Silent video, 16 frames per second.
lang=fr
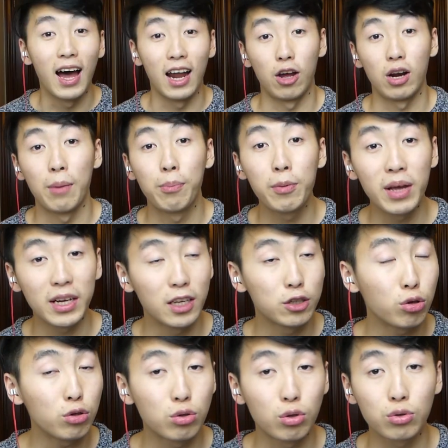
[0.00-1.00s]
Alors la première des
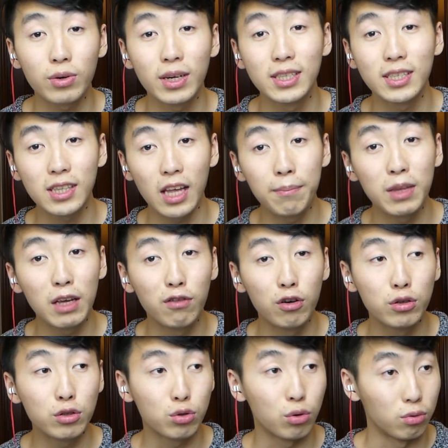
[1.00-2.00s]
choses, ce sont les items
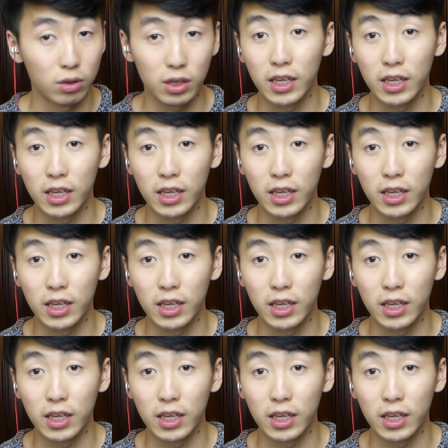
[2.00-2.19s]
d'évolution.